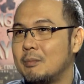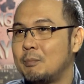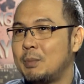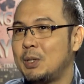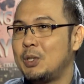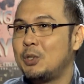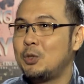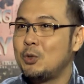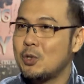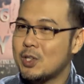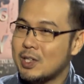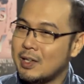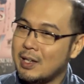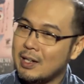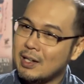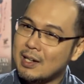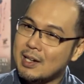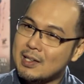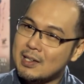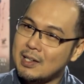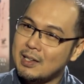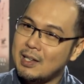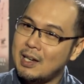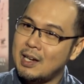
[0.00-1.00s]
Pinoduce din
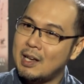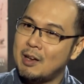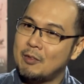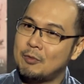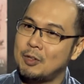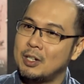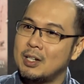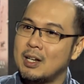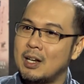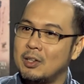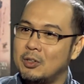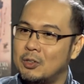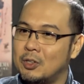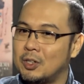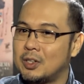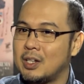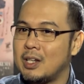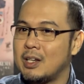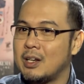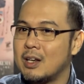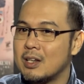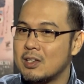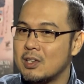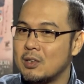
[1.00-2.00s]
kasi nila Fernando
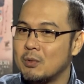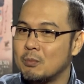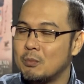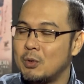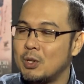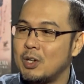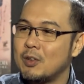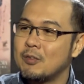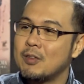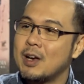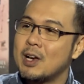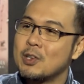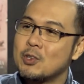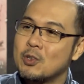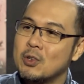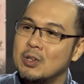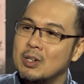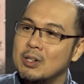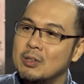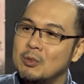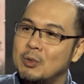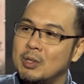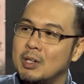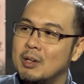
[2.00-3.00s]
Ortigas yung Bonifacio
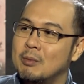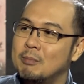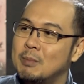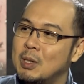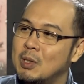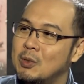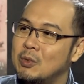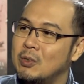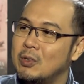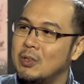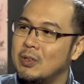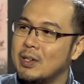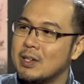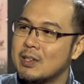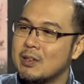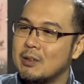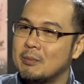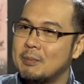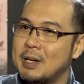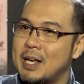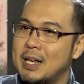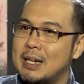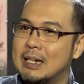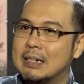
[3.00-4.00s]
ang unang pangulo. Eh,
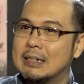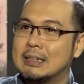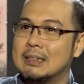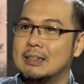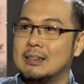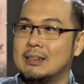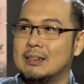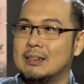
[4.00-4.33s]
so parang,